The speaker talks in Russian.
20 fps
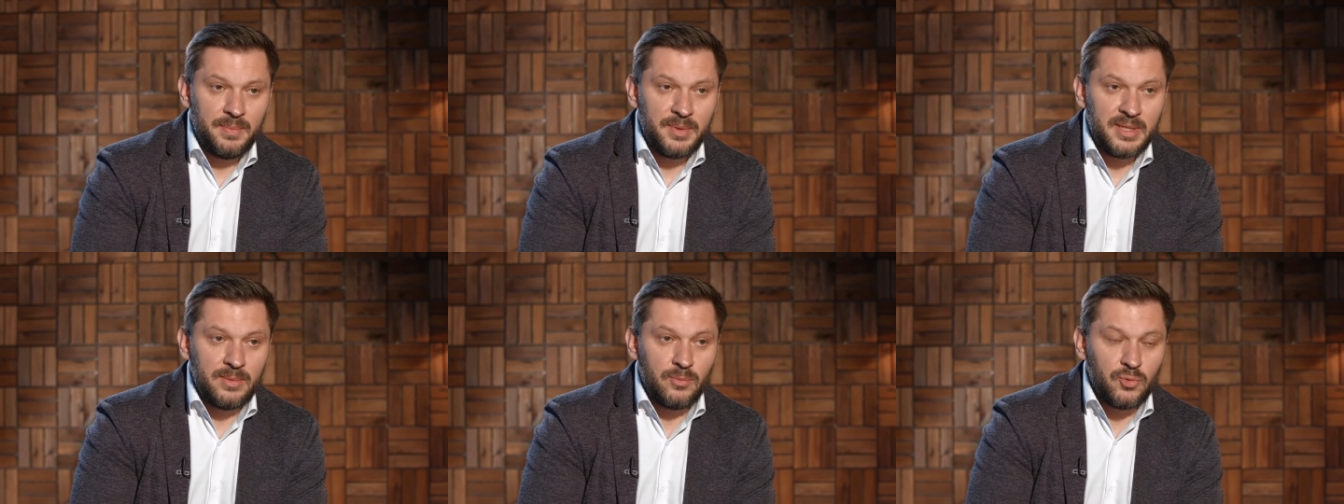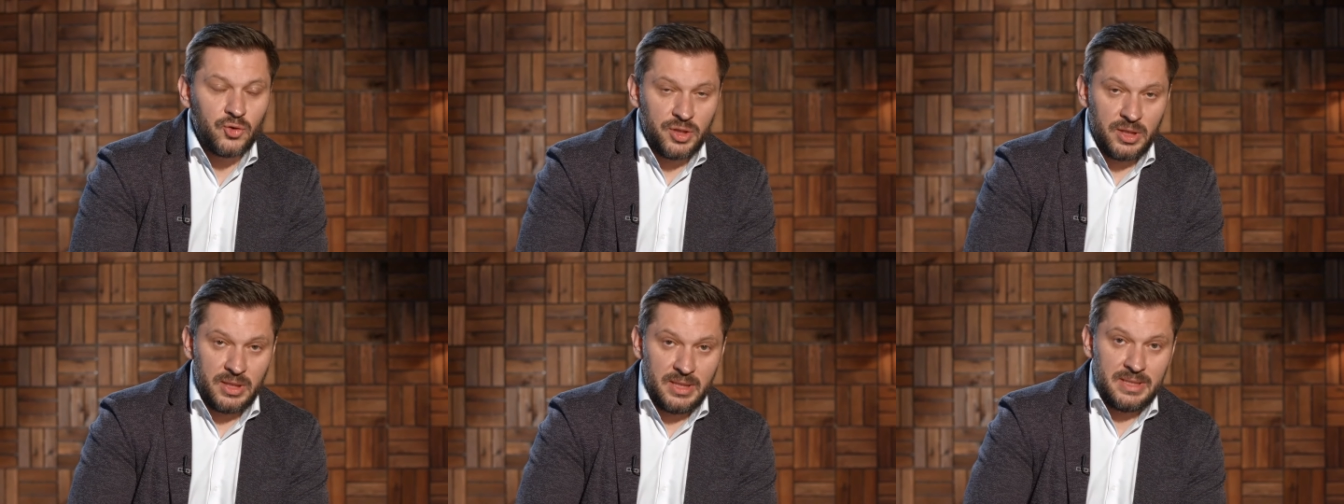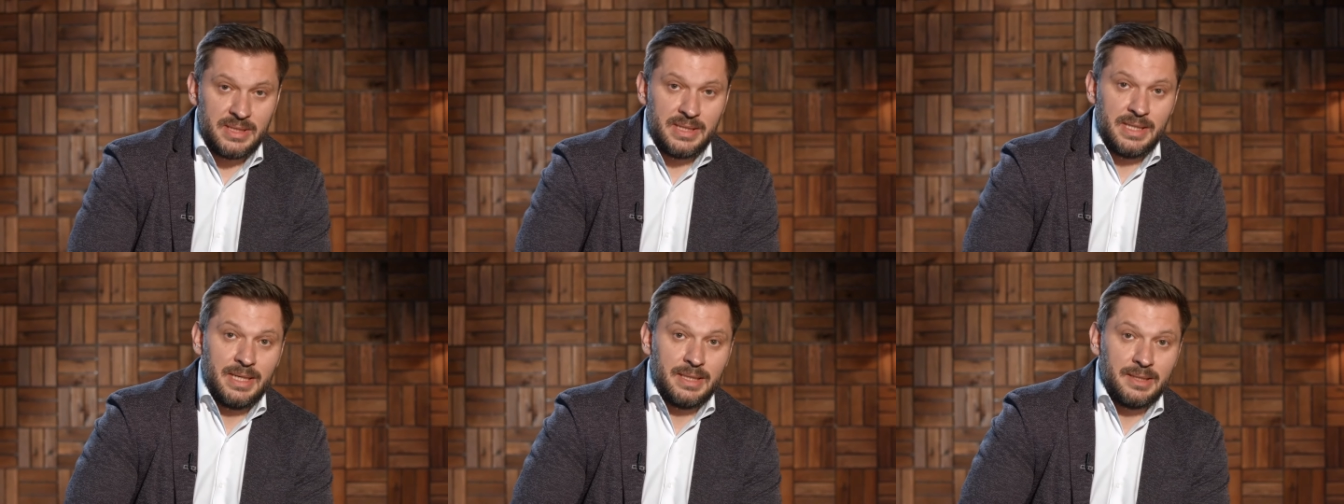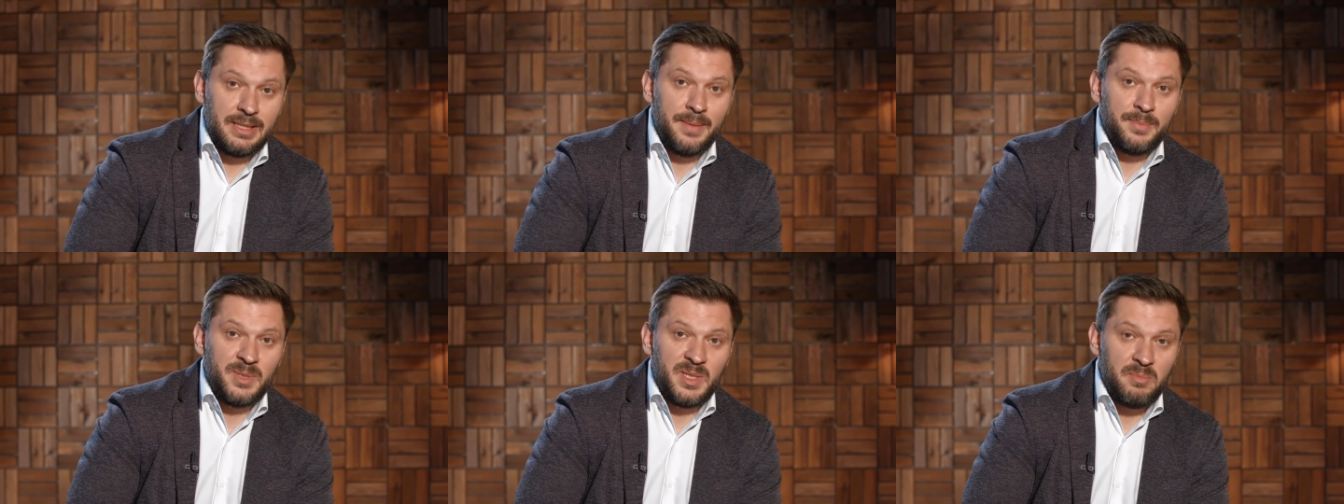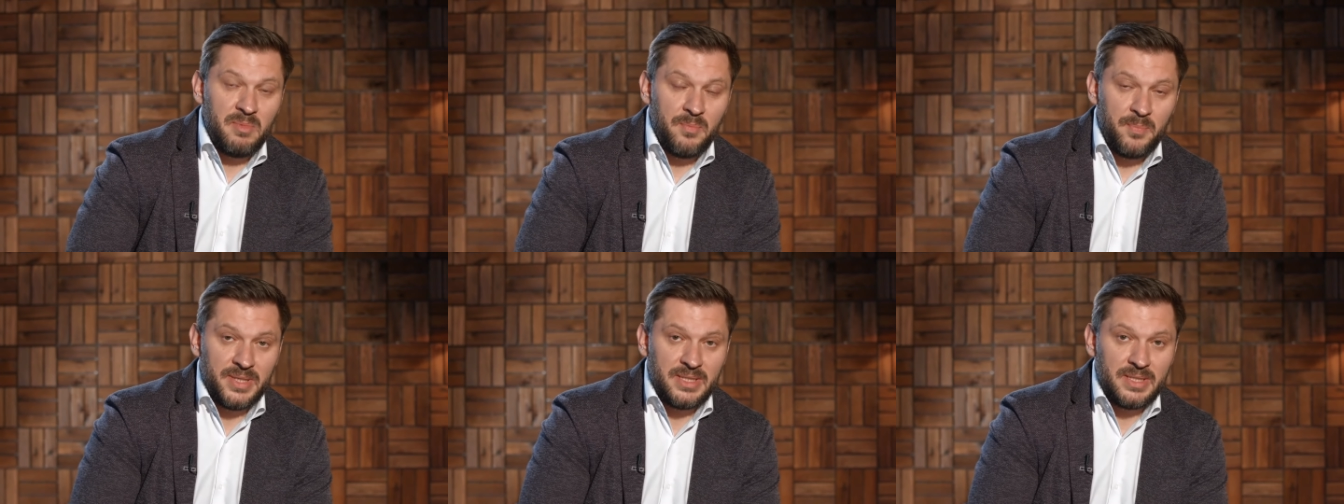потому что если я отдам
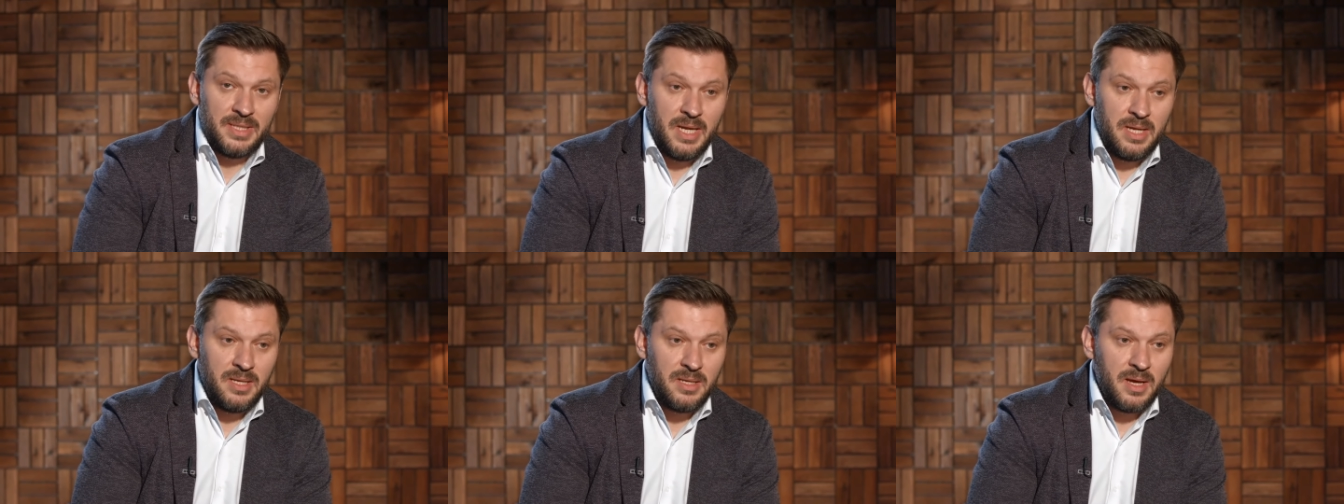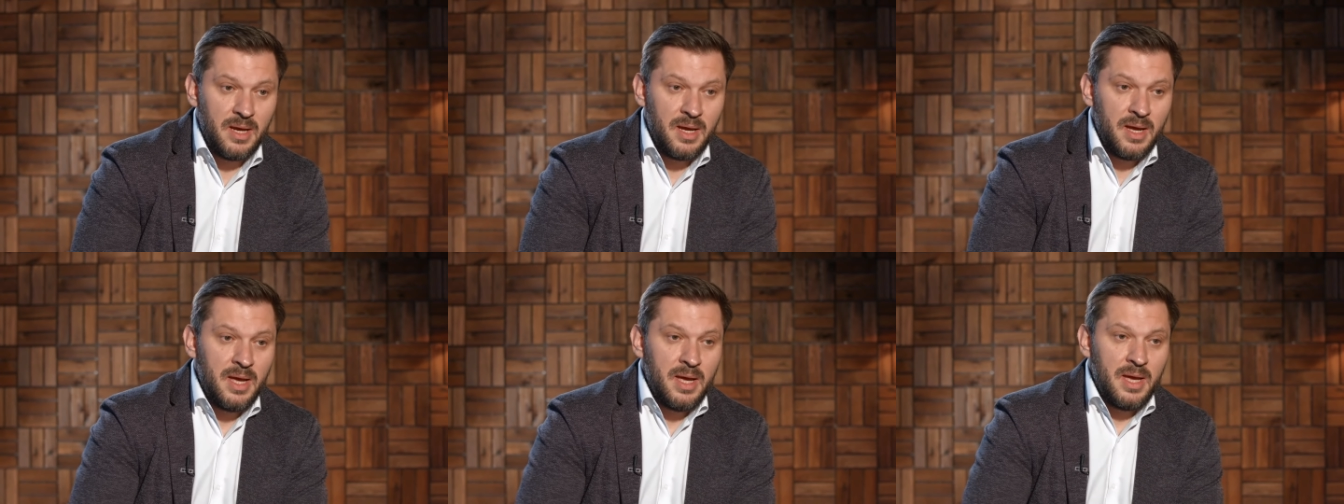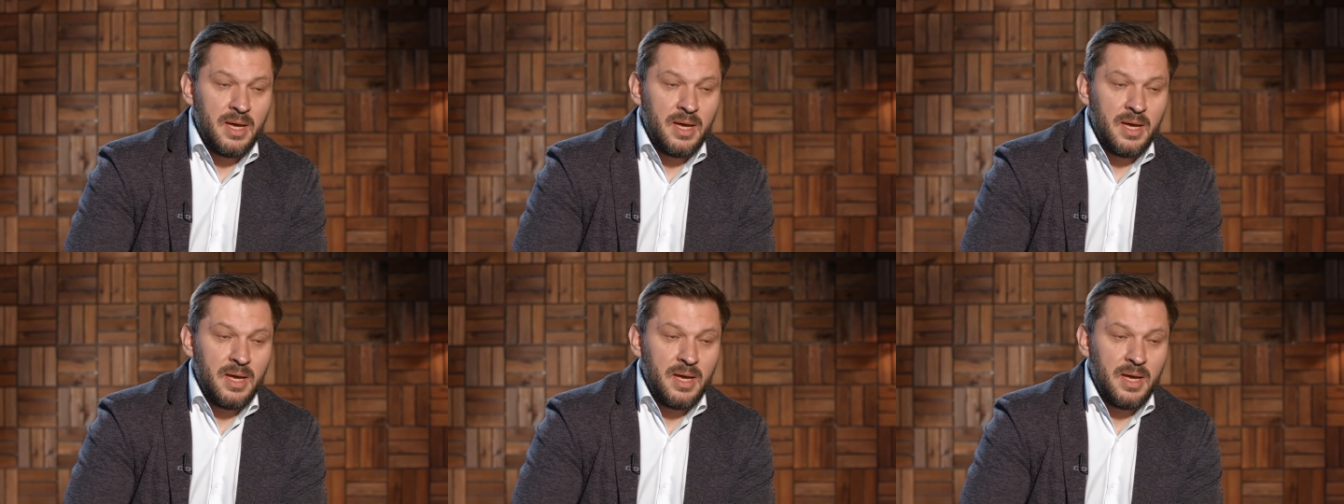тебе последнее,